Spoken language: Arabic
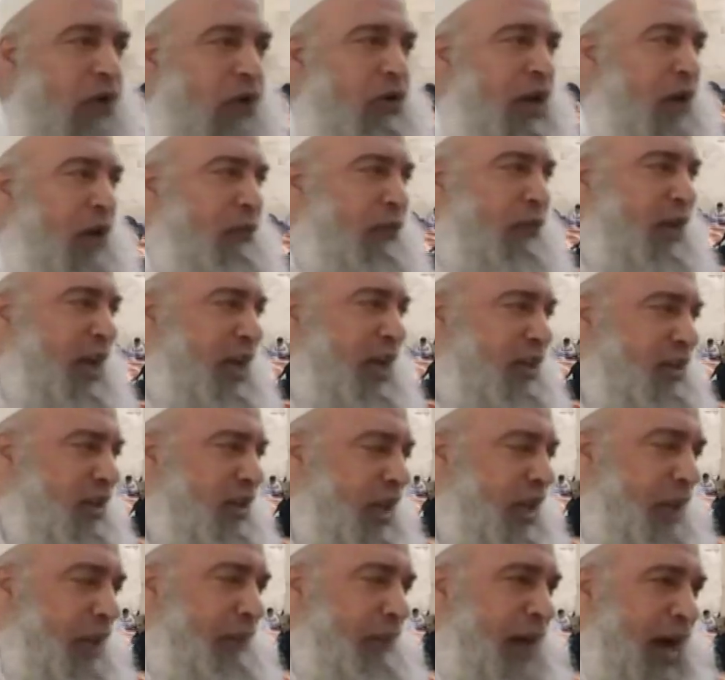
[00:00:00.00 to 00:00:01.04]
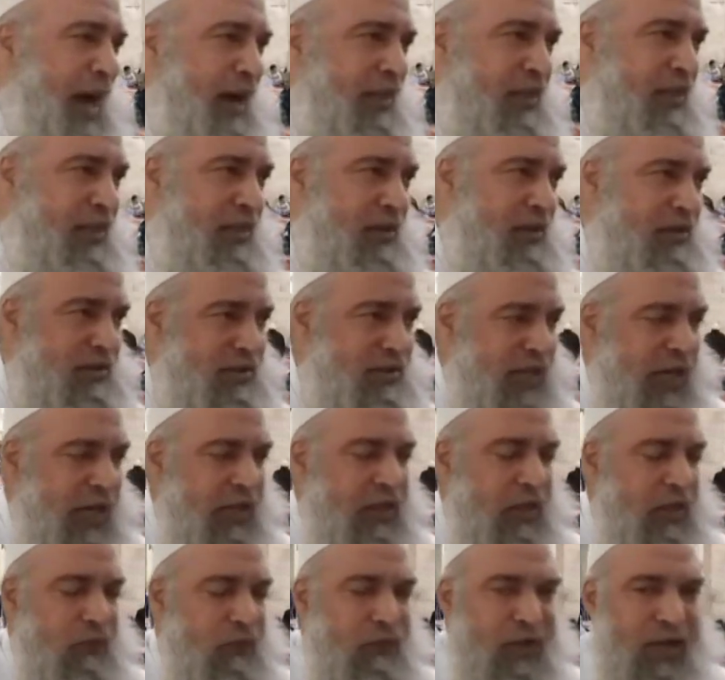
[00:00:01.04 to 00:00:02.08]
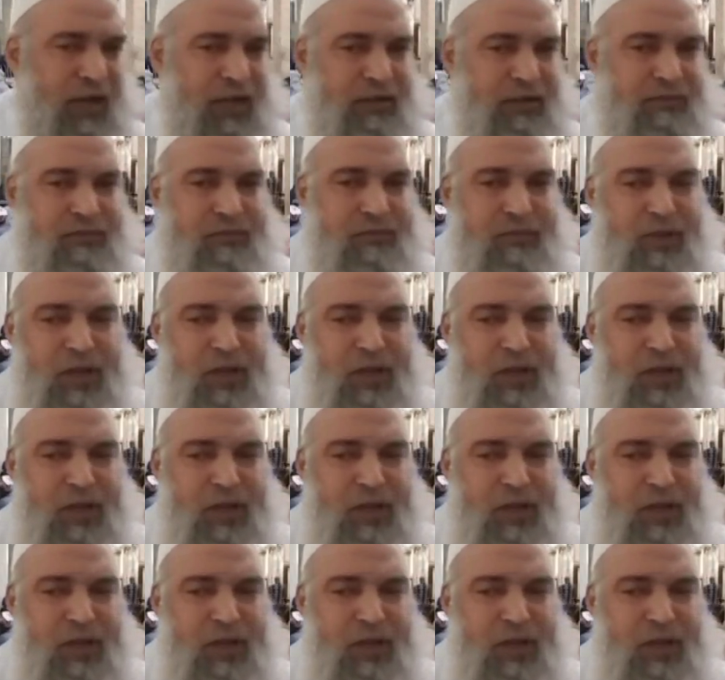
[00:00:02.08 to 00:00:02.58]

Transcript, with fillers: أو نفخة البعث ثلاث نفخات